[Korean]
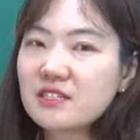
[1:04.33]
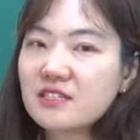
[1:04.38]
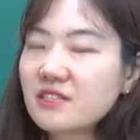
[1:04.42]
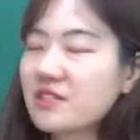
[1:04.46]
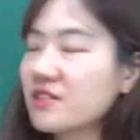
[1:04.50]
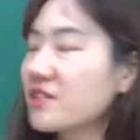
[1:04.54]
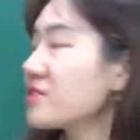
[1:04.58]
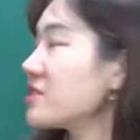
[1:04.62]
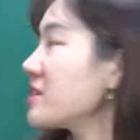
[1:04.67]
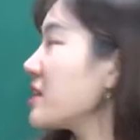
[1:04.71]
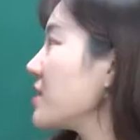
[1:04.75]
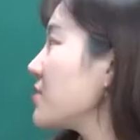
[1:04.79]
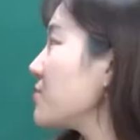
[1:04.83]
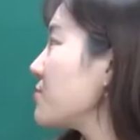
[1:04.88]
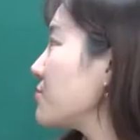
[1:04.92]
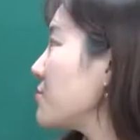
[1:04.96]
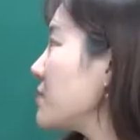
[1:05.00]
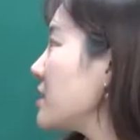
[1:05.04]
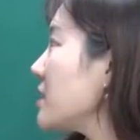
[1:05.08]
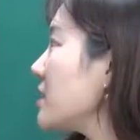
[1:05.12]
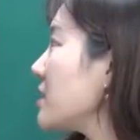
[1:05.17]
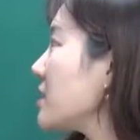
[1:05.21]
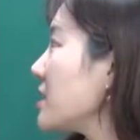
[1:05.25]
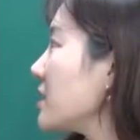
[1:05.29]
증여
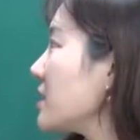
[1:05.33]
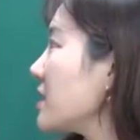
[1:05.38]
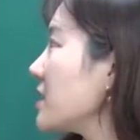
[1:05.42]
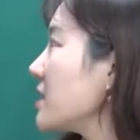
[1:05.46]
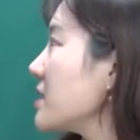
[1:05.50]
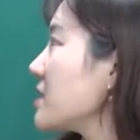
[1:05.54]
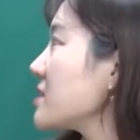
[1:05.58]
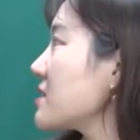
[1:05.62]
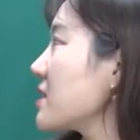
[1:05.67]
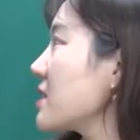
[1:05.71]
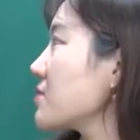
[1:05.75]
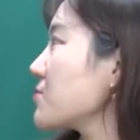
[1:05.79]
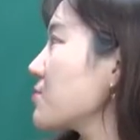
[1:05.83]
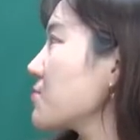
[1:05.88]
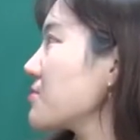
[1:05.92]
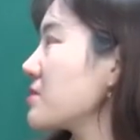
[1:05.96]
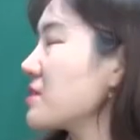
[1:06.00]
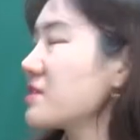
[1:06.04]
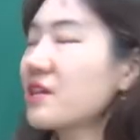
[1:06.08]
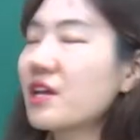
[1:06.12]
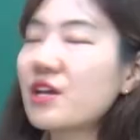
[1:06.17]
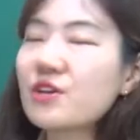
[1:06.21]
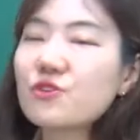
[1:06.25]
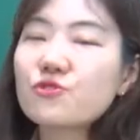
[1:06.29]
세율이
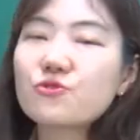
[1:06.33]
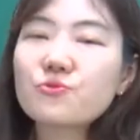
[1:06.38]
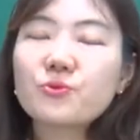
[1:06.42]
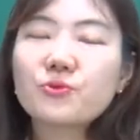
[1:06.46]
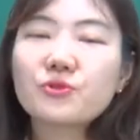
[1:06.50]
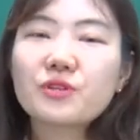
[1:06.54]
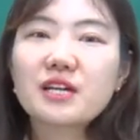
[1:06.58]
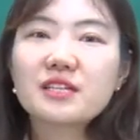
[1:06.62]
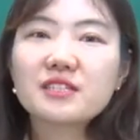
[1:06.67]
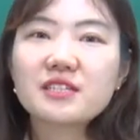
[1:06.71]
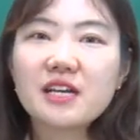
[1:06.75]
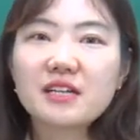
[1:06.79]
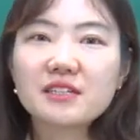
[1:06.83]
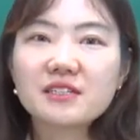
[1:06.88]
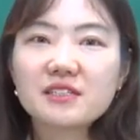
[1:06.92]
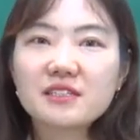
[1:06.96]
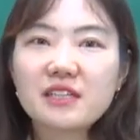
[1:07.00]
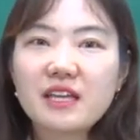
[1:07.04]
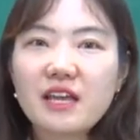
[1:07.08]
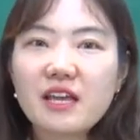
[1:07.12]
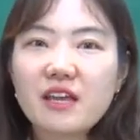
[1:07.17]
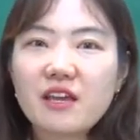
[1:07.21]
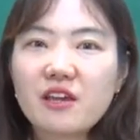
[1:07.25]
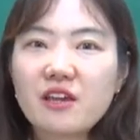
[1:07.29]
상속세 세율보다 작을
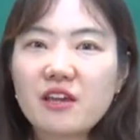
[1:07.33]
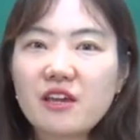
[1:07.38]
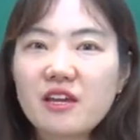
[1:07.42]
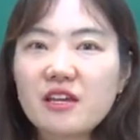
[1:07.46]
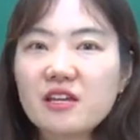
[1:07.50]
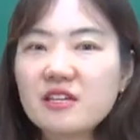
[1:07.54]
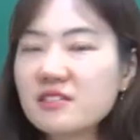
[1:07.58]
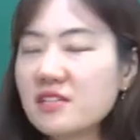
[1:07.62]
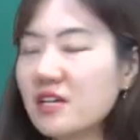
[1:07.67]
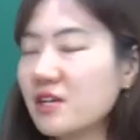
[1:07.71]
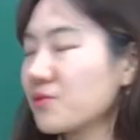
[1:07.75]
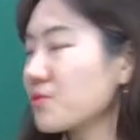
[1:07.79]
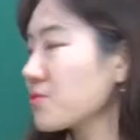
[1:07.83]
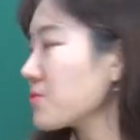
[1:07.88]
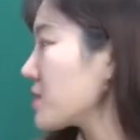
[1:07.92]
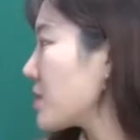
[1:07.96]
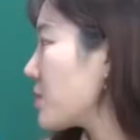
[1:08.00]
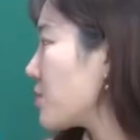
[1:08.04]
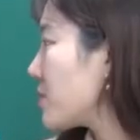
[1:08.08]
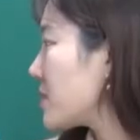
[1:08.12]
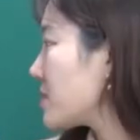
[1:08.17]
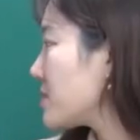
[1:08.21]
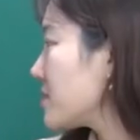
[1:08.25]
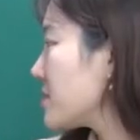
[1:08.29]
때
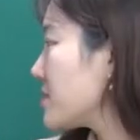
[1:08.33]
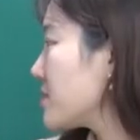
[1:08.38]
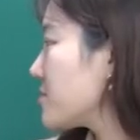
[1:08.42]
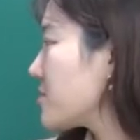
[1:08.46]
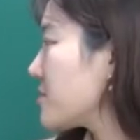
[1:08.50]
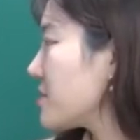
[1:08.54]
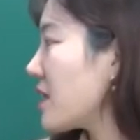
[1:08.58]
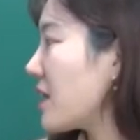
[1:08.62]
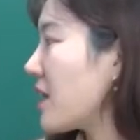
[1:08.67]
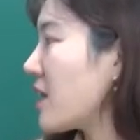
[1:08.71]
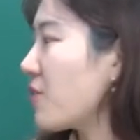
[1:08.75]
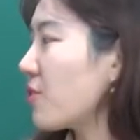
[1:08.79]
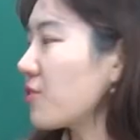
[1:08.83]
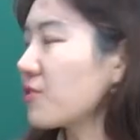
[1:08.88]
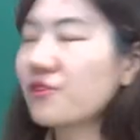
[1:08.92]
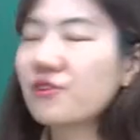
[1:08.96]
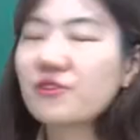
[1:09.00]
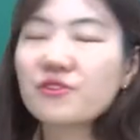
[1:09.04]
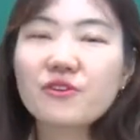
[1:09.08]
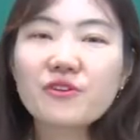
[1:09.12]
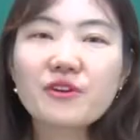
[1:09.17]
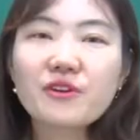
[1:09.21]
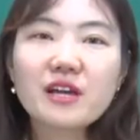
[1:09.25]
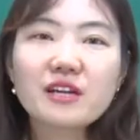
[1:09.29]
상속세와 증여세에
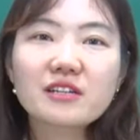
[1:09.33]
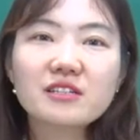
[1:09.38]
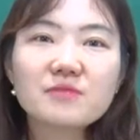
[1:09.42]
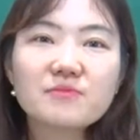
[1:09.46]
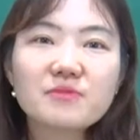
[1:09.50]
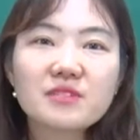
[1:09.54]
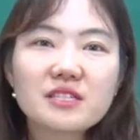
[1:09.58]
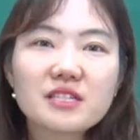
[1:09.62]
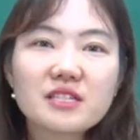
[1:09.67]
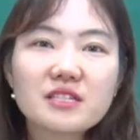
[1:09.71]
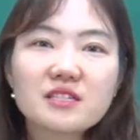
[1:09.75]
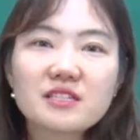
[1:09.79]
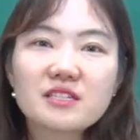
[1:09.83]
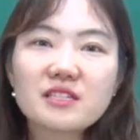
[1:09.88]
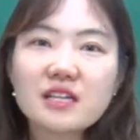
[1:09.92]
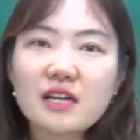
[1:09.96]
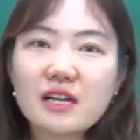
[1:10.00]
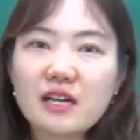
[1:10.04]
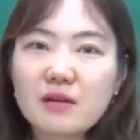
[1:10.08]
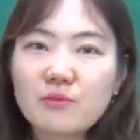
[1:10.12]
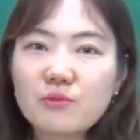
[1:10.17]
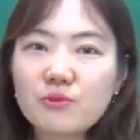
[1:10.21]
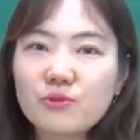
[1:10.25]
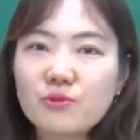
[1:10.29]
어떤 영향을 미치는지
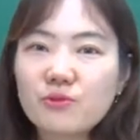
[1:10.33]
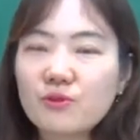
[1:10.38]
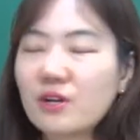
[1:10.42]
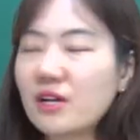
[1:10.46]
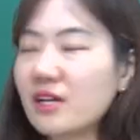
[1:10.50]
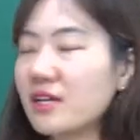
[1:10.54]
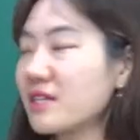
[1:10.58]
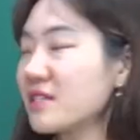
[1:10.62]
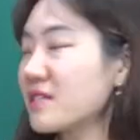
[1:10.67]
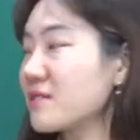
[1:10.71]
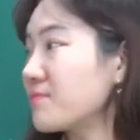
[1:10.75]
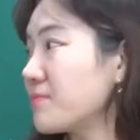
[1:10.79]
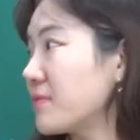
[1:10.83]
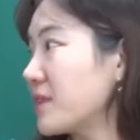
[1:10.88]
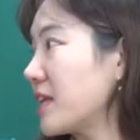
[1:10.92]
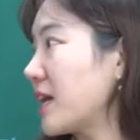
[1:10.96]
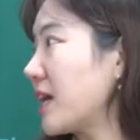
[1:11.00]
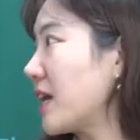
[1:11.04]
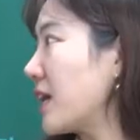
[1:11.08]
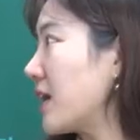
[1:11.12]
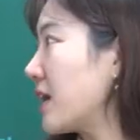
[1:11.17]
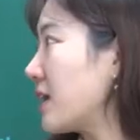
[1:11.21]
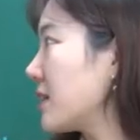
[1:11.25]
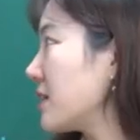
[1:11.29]
알아보도록
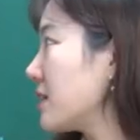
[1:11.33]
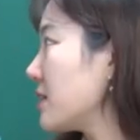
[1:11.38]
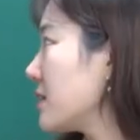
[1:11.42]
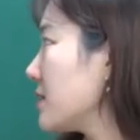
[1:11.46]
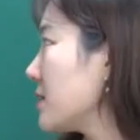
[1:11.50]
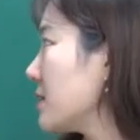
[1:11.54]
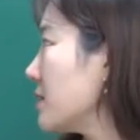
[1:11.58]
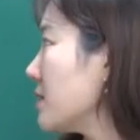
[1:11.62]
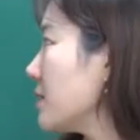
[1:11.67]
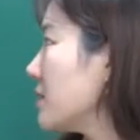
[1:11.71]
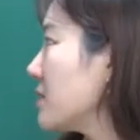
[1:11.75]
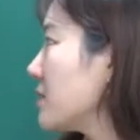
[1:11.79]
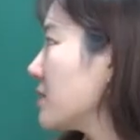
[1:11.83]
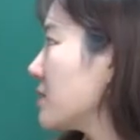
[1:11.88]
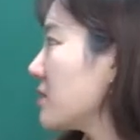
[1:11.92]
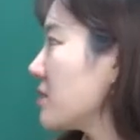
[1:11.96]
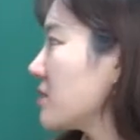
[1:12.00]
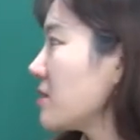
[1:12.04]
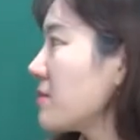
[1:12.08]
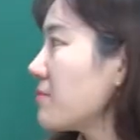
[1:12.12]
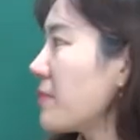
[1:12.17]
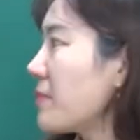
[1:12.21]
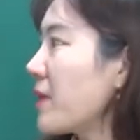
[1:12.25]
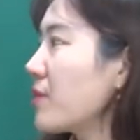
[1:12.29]
하겠습니다.
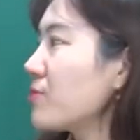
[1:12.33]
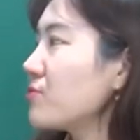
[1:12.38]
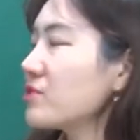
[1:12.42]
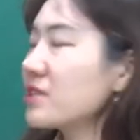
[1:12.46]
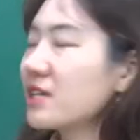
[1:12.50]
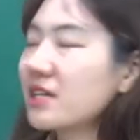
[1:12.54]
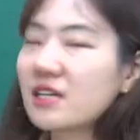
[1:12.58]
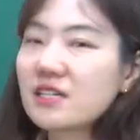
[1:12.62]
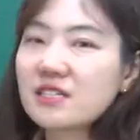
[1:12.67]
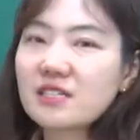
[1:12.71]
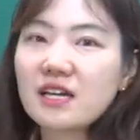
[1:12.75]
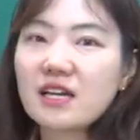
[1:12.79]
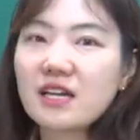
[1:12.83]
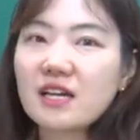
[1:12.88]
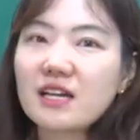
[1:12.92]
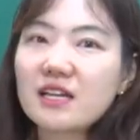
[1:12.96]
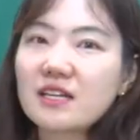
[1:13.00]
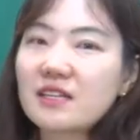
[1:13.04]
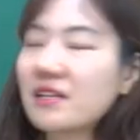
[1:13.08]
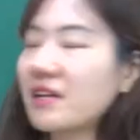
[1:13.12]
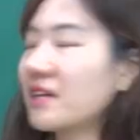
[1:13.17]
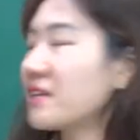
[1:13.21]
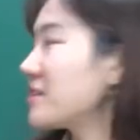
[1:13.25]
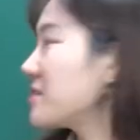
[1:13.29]
배우자가
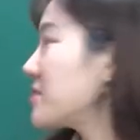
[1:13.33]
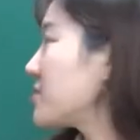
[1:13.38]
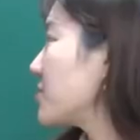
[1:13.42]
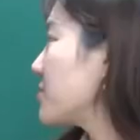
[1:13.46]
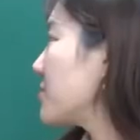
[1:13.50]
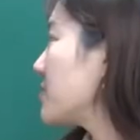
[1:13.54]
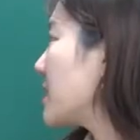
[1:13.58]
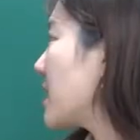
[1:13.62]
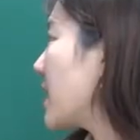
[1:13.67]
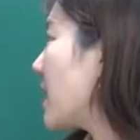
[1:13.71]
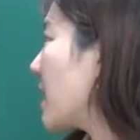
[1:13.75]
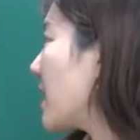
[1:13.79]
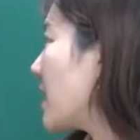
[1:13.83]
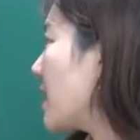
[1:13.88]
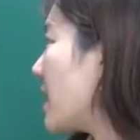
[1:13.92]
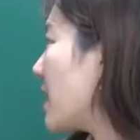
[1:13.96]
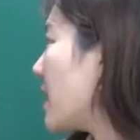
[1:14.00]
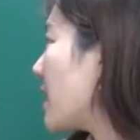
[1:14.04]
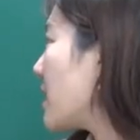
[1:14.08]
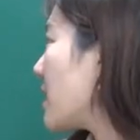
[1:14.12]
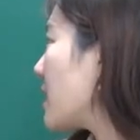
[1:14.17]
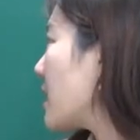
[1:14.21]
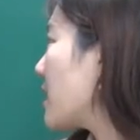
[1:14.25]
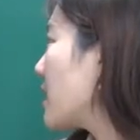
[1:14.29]
살아있다는 전제
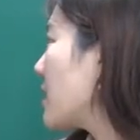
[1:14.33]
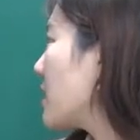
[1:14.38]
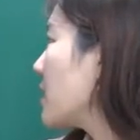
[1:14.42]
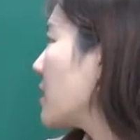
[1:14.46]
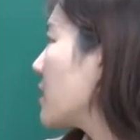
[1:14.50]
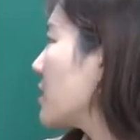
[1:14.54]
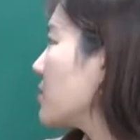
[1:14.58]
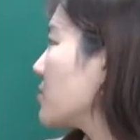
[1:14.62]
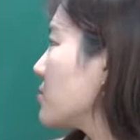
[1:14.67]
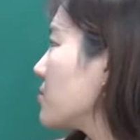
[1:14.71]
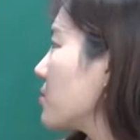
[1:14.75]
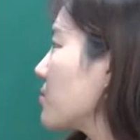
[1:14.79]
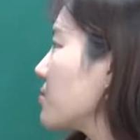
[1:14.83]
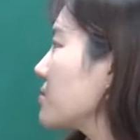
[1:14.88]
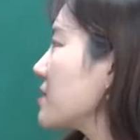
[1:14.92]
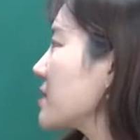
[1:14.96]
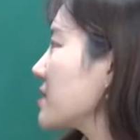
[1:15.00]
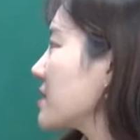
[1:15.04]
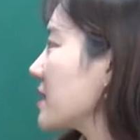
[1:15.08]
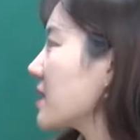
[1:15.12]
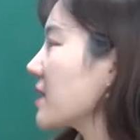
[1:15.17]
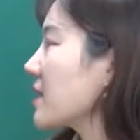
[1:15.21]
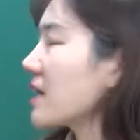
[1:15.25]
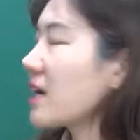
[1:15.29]
하에 총
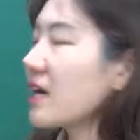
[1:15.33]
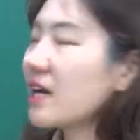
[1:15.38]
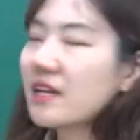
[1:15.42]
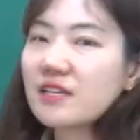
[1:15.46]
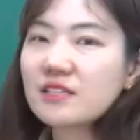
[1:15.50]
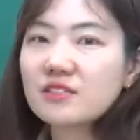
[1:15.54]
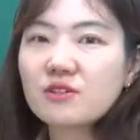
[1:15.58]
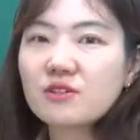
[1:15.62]
재산가액이